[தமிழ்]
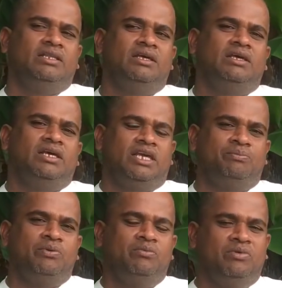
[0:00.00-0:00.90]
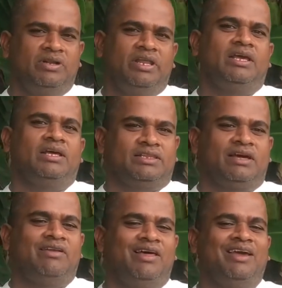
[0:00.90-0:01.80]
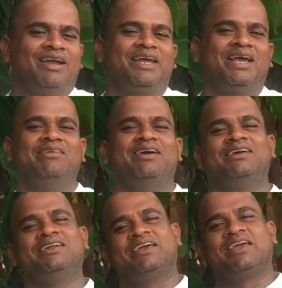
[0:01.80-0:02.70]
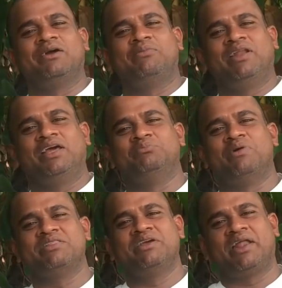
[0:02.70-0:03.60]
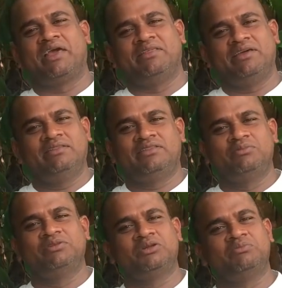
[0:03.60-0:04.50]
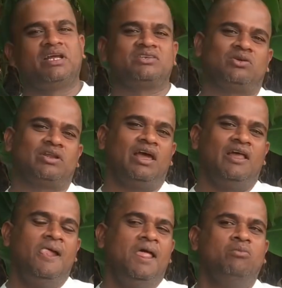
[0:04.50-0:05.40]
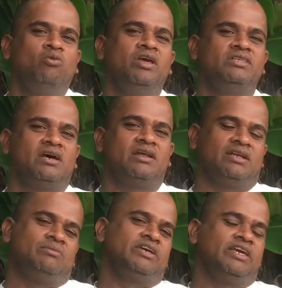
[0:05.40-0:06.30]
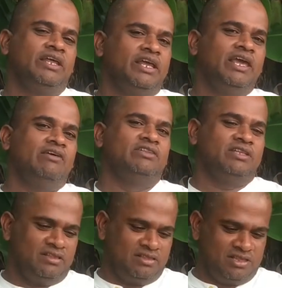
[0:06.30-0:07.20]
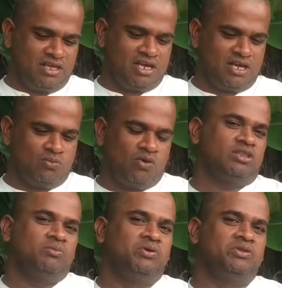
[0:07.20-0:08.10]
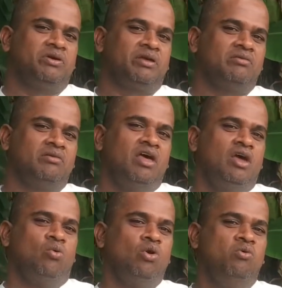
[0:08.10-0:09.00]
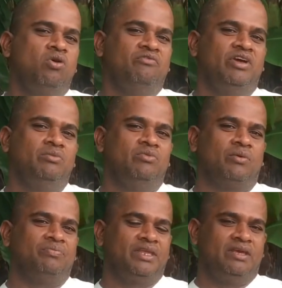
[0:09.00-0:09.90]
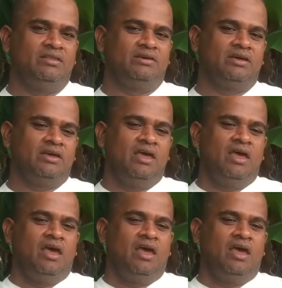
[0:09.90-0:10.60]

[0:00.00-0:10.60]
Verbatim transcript: இது இப்போவும் நீங்கள் தவறாக எங்கிட்ட கேள்வி கேட்டுக்கிட்டு இருக்கீங்க எப்படின்னா இது மருந்து கிடையாது திரும்ப திரும்ப நான் சொல்கிறேன் மூலிகைச்சாறு நம்மளுக்கு இயற்கையாக வந்து இந்த மூலத்தை பொறுத்த வரைக்கும் உள்மூலம் வெளிமூலம் இதுக்கு